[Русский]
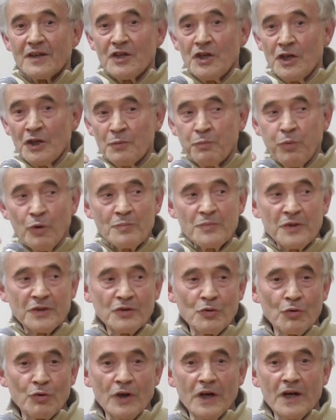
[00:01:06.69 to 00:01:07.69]
Их помнят
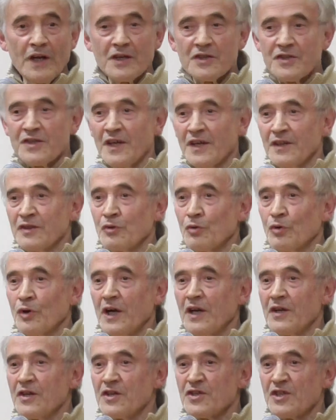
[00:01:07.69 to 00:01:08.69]
на Урале, их знают на
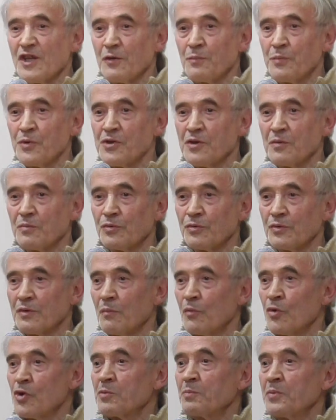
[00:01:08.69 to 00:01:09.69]
Урале, не знаю почему.
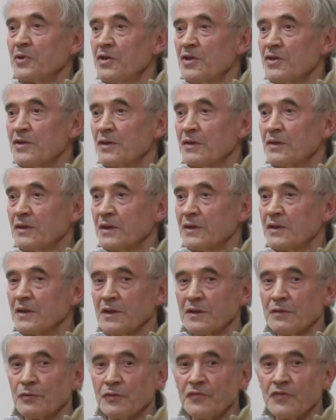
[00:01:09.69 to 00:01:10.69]
Может быть, из-за
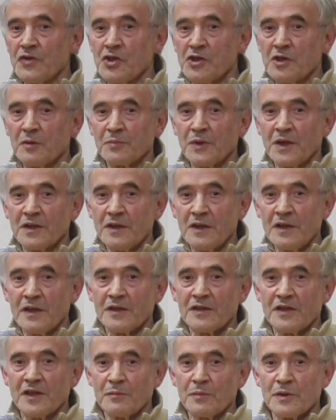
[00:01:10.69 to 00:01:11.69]
интернета. Вот в Нижнем Тагиле,
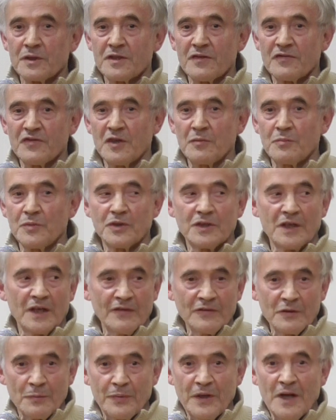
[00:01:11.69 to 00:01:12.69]
где я был совсем
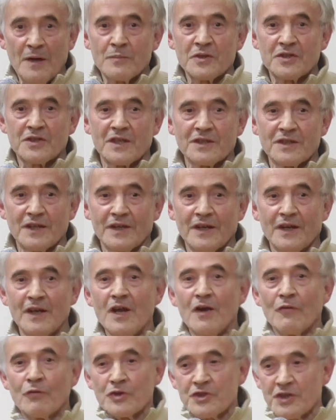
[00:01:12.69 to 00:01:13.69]
недавно, прямо сказали,
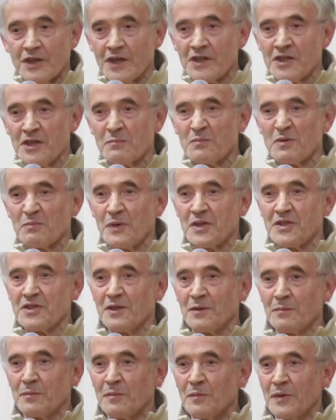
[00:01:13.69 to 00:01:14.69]
вот скажи им
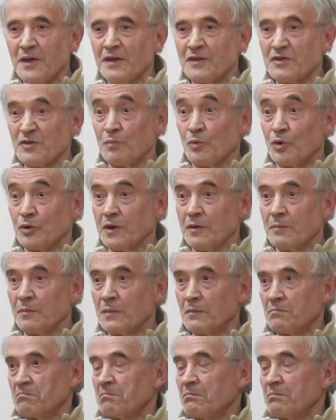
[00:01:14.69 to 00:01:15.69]
спасибо, мы их смотрим.